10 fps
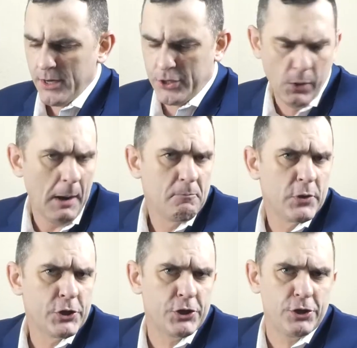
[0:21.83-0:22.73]
今日は
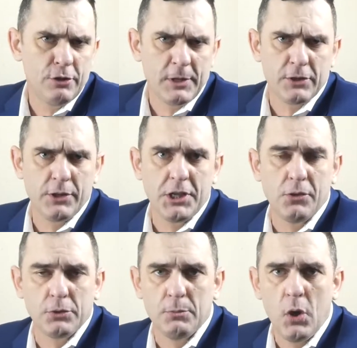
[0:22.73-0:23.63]
週末の出来
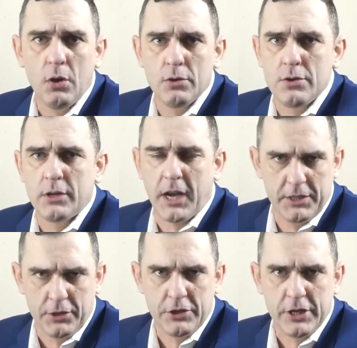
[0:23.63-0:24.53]
事も解
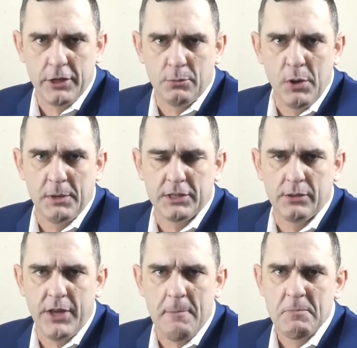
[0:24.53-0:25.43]
説したいと思います
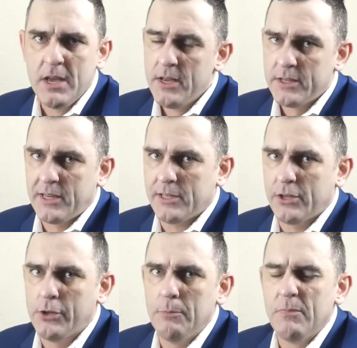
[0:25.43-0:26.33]
ので早
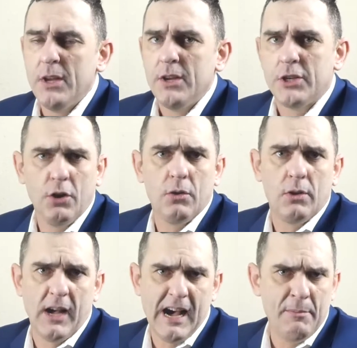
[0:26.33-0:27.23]
速今
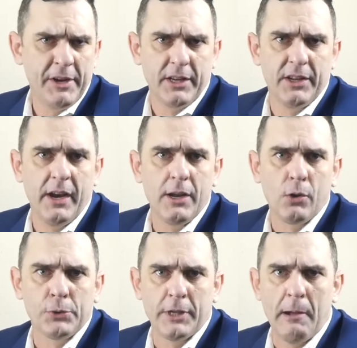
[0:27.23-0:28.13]
日アメリカで何が起
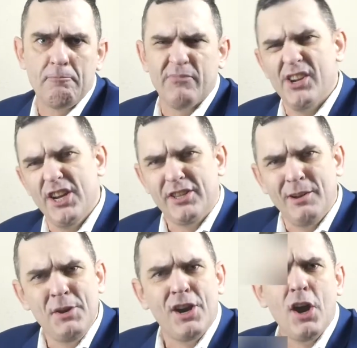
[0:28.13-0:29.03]
こった行ってみよ